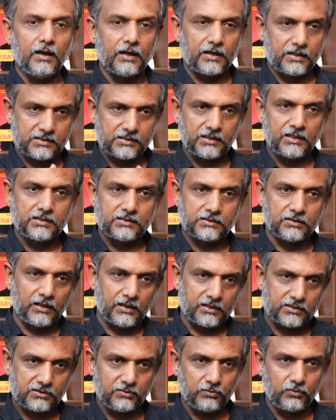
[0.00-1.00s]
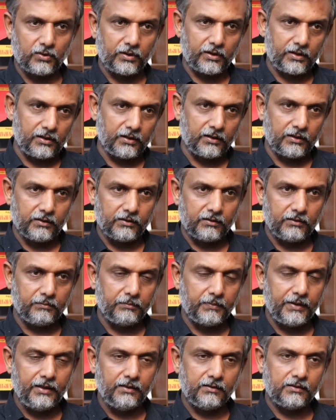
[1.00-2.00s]
அரசாட்சி அரசு முறைகளிலே
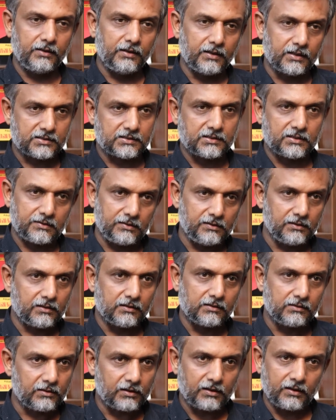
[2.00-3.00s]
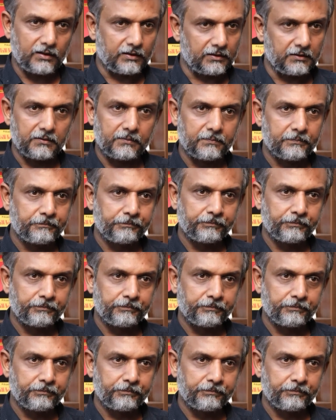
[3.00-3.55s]
மெய்த்தி அரசர்கள் இருந்திருக்கிறார்கள்